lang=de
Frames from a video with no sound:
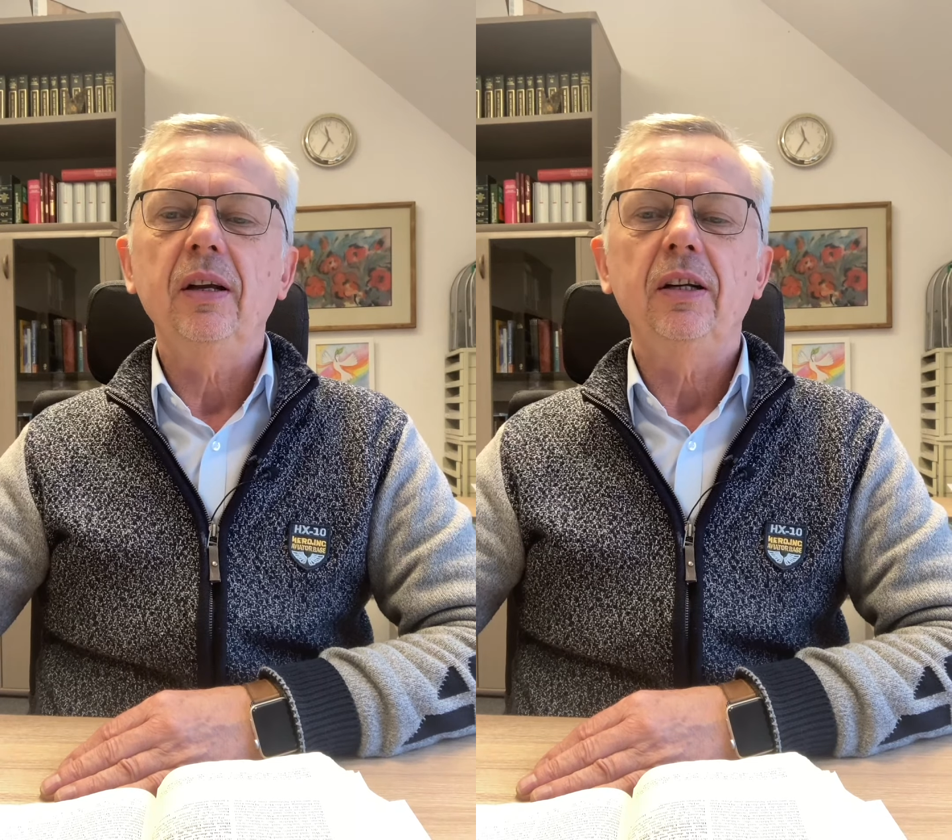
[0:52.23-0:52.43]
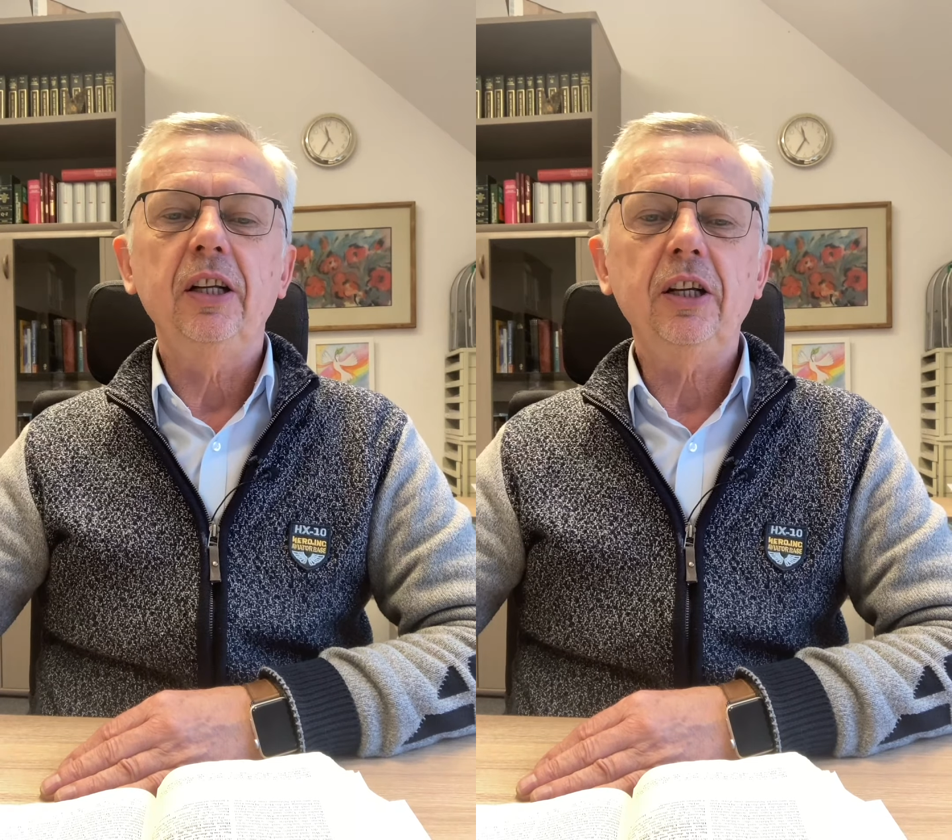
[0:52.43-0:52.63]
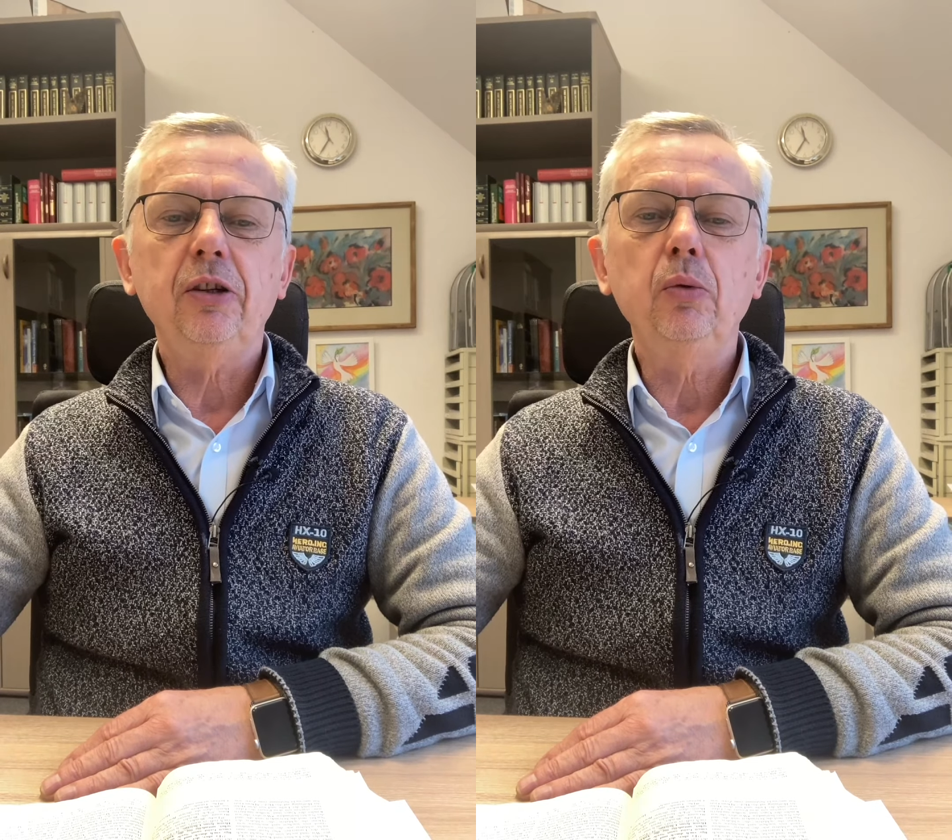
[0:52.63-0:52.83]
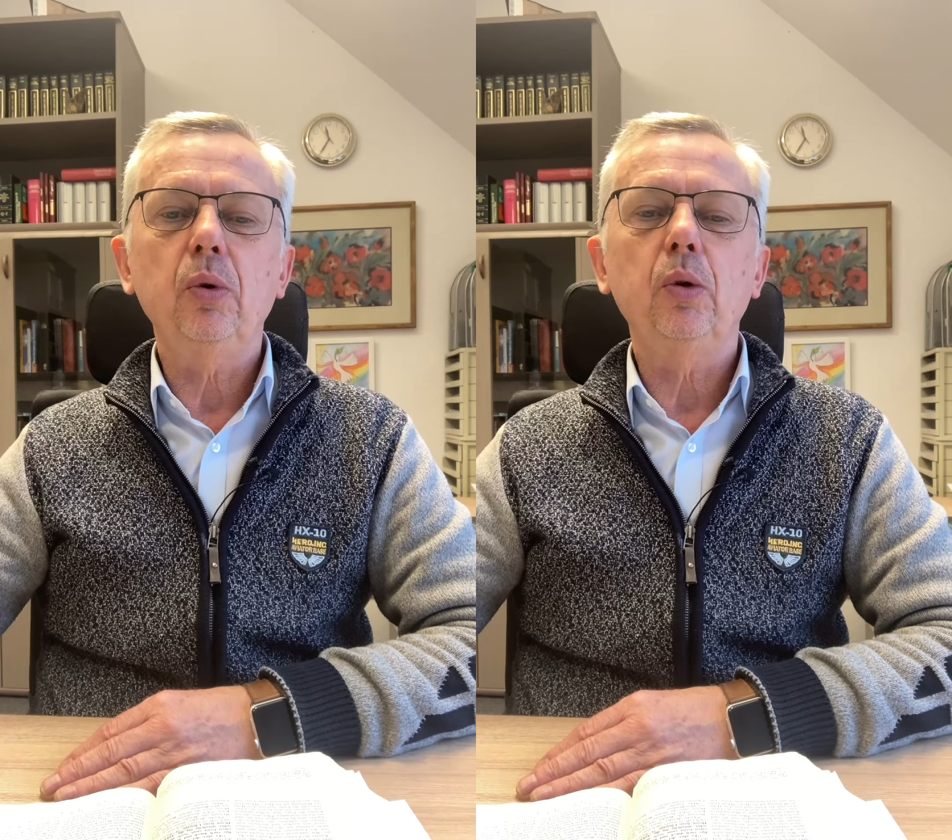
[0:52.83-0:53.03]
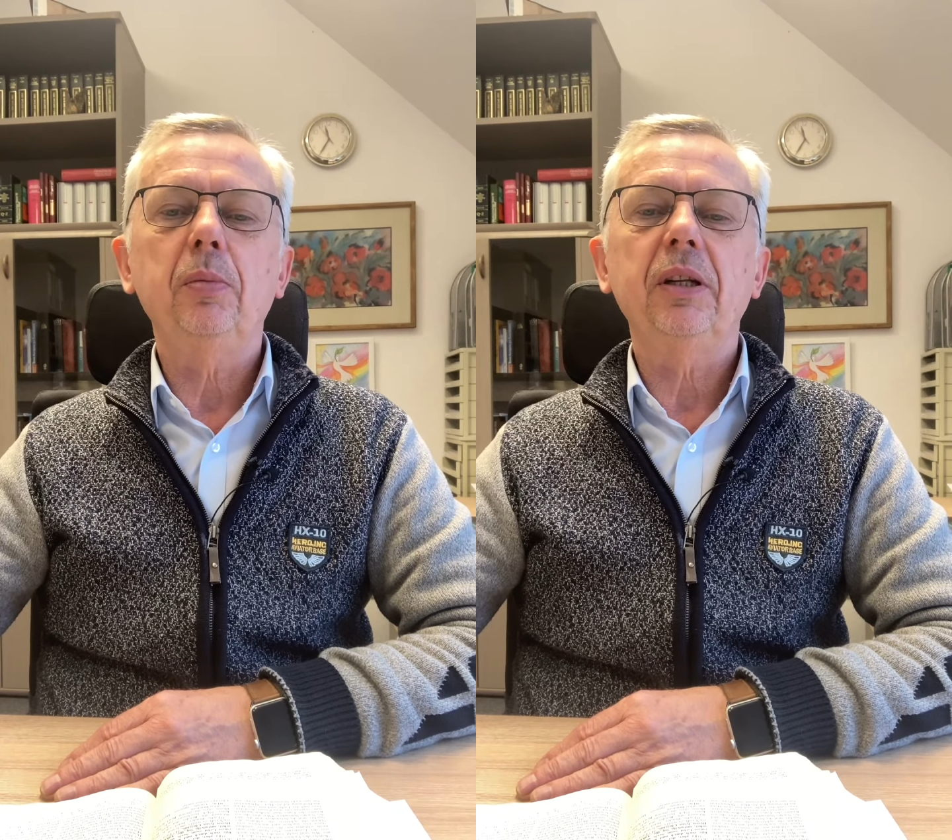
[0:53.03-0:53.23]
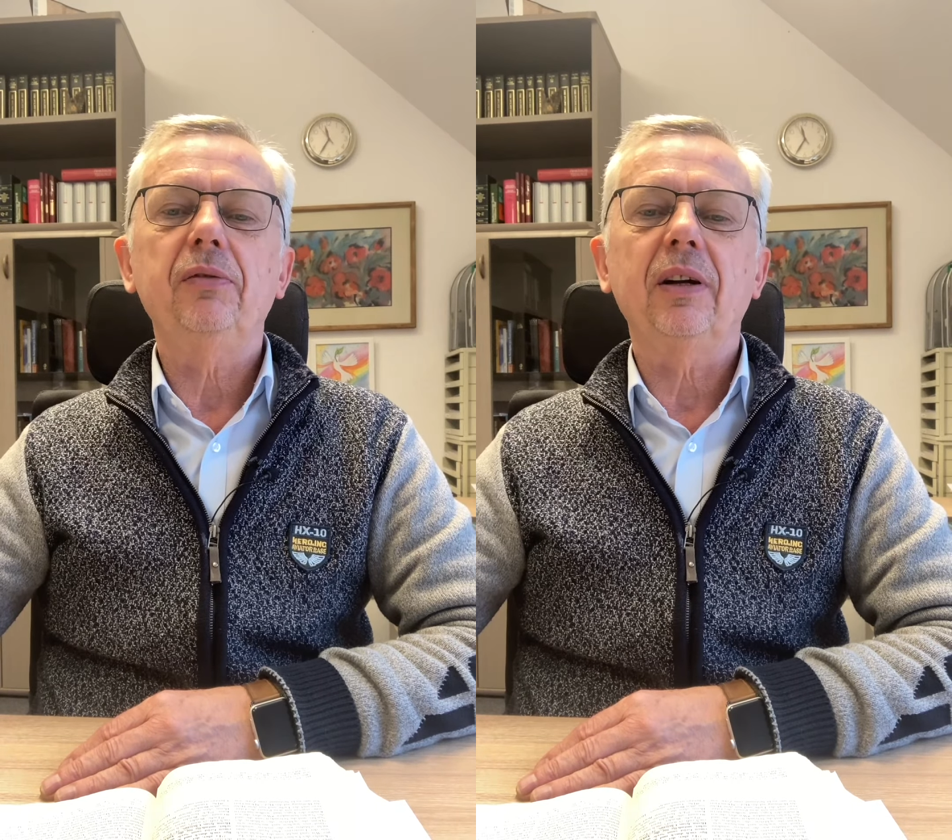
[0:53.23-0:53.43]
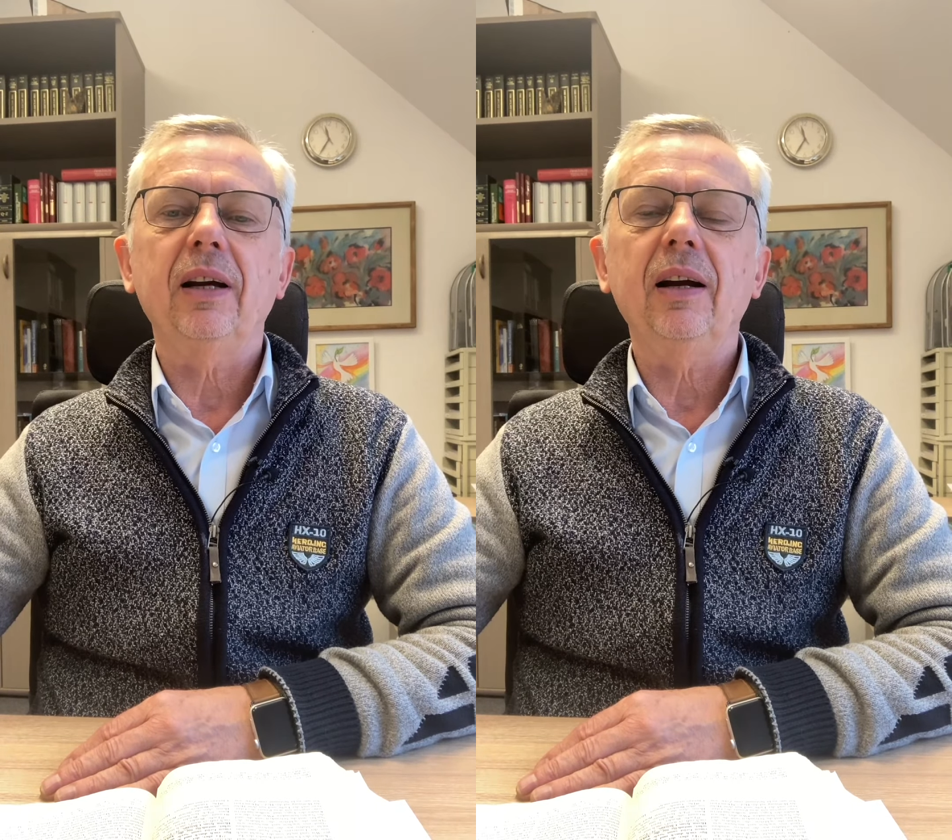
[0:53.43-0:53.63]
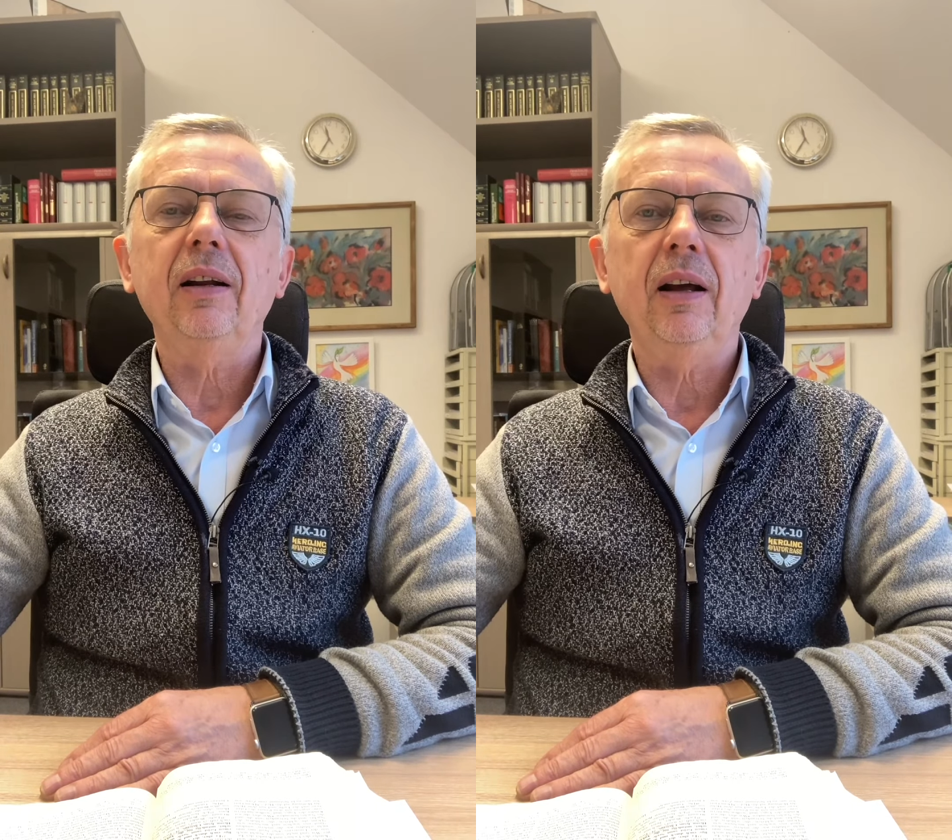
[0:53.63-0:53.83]
nicht nur über die
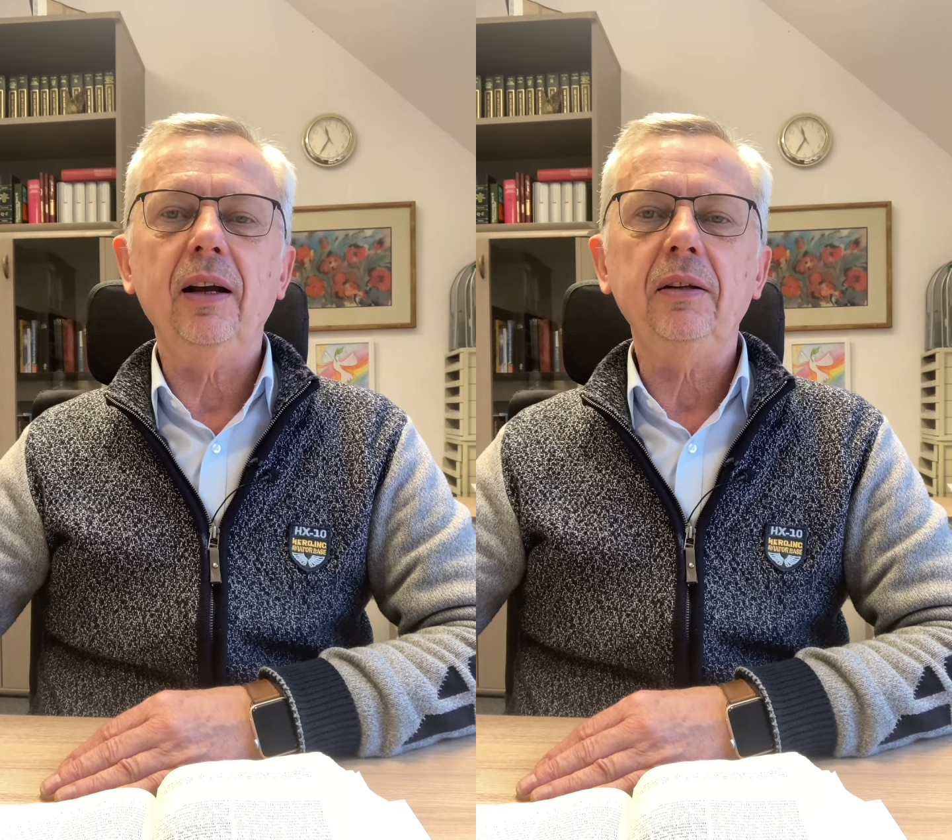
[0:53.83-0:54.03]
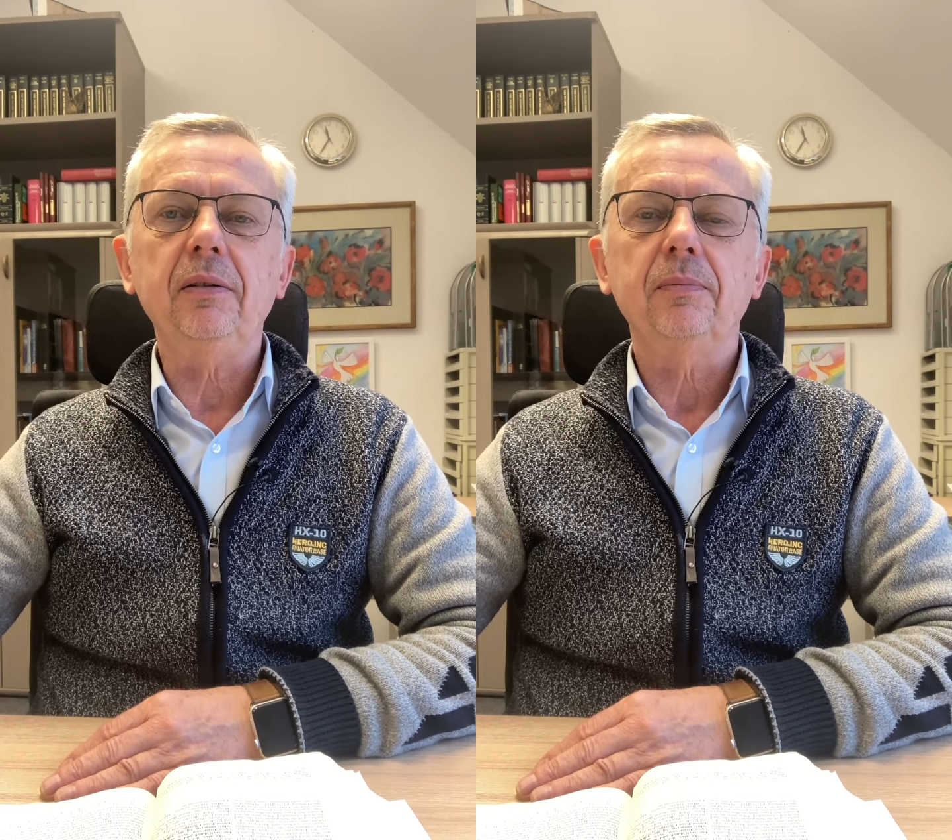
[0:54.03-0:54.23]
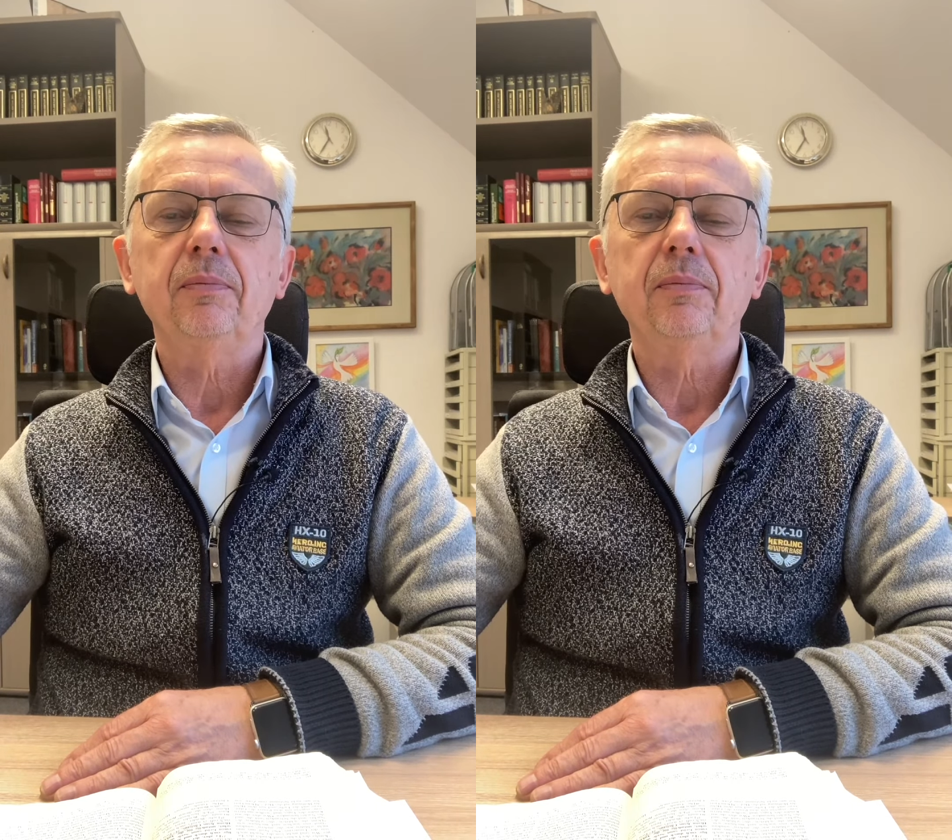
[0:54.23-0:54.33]
Vergangenheit,